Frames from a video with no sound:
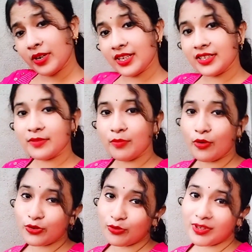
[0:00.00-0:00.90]
পেজ
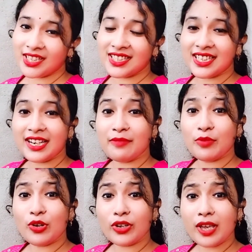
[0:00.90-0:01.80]
মৌসুমি কিচেন অ্যান্ড
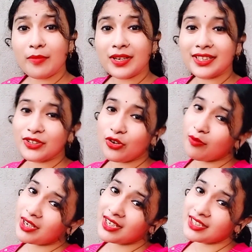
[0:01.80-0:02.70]
ব্লকে আপনাদের
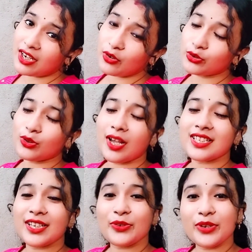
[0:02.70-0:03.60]
সবাইকে স্বাগত
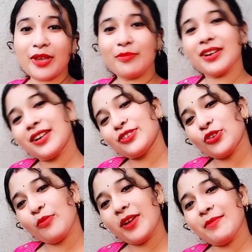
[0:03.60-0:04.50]
আশা করি আপনারা
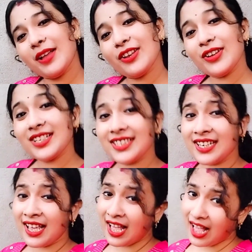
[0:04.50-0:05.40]
সবাই ভালো আছেন
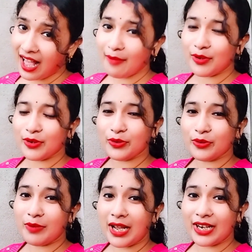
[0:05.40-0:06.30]
আমিও খুব
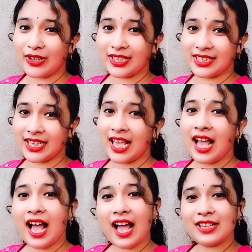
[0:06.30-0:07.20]
ভালো আছি
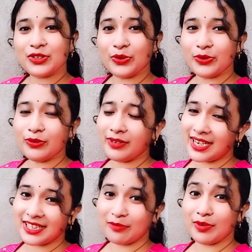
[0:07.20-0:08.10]
আজ কোনো
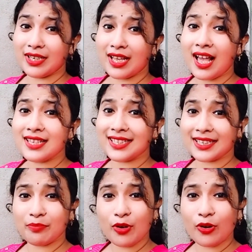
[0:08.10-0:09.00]
রেসিপি না আজ এক
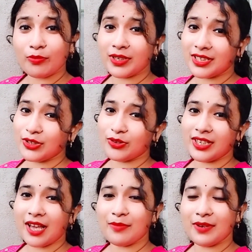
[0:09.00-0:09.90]
ব্লগ ভিডিও নিয়ে
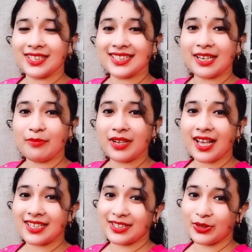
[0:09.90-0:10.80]
আপনাদের সামনে
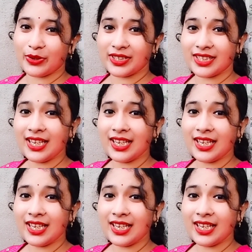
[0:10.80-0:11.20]
হাজির হয়েছি